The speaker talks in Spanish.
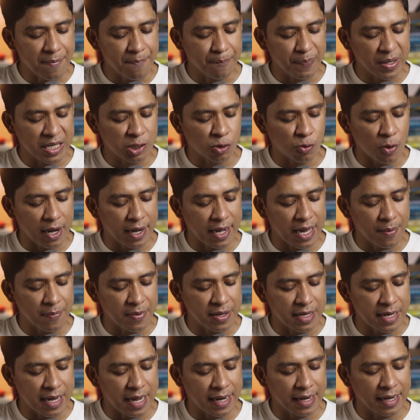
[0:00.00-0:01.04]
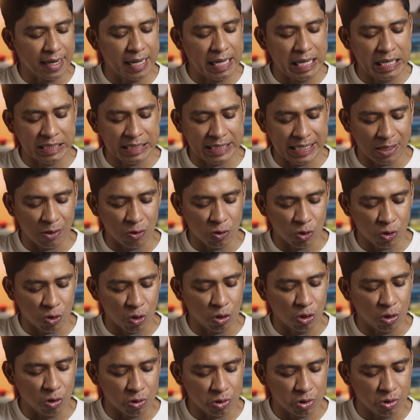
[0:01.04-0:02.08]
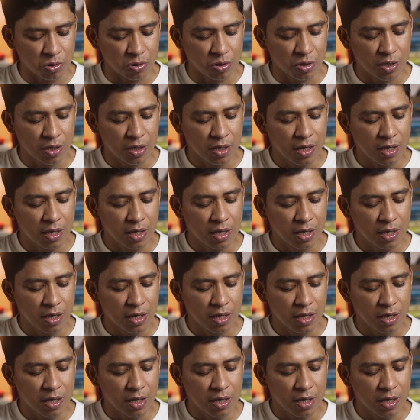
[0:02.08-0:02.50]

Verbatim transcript: empezó a caminar hacia nosotros.